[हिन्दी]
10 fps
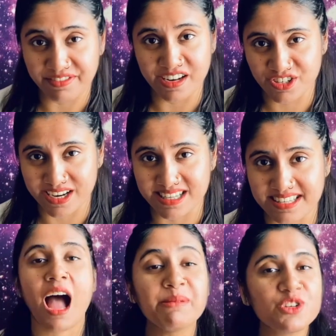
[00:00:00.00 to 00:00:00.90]

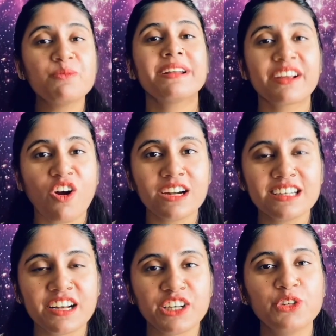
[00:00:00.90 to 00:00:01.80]
फ्रेंचाइज अभी जो मैं रिकॉर्ड
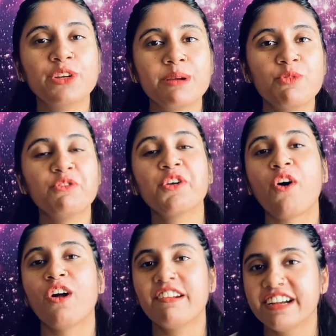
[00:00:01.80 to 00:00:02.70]
कर रही हूँ ये मूवी
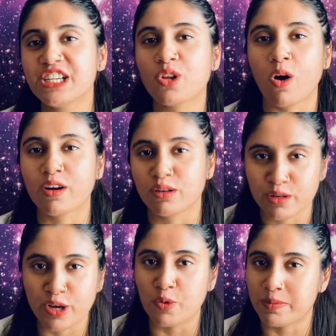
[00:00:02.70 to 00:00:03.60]
ऑलरेडी सौ करोड़
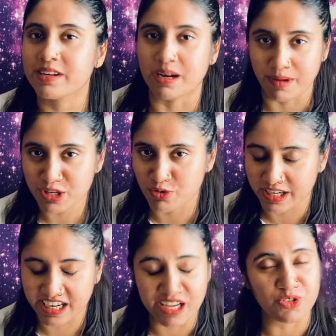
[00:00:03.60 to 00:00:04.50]
के ऊपर कमा
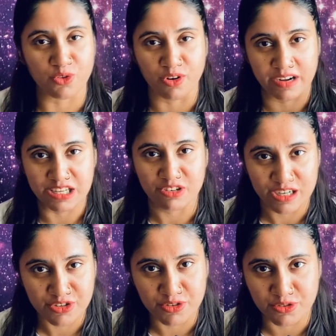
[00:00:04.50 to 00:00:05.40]
चुकी है सो
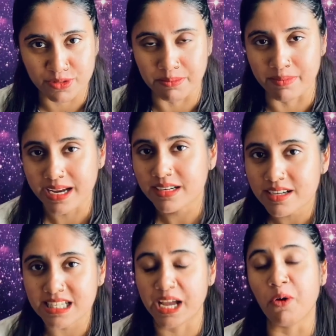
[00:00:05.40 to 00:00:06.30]
कॉन्ग्रेचुलेशन टू द
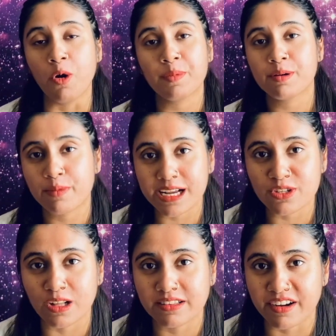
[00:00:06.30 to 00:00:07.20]
मेकर्स आई होप इट
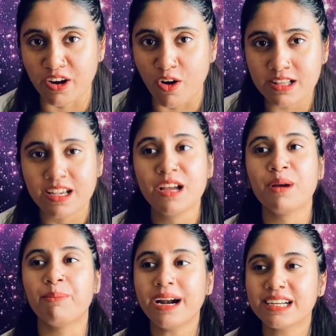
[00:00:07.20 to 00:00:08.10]
ब्रेक्स ऑल द रिकॉर्ड्स
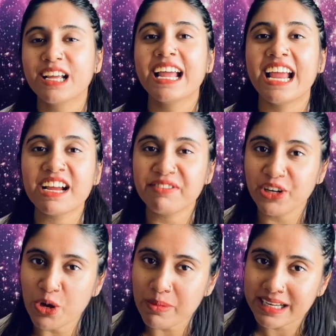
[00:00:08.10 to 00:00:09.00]
बट एक
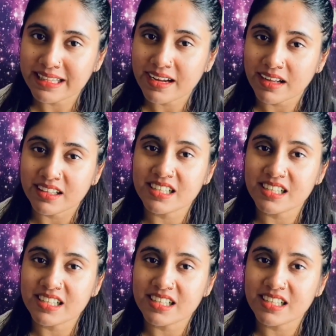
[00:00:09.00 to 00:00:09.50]
वीडियो मैंने देखा था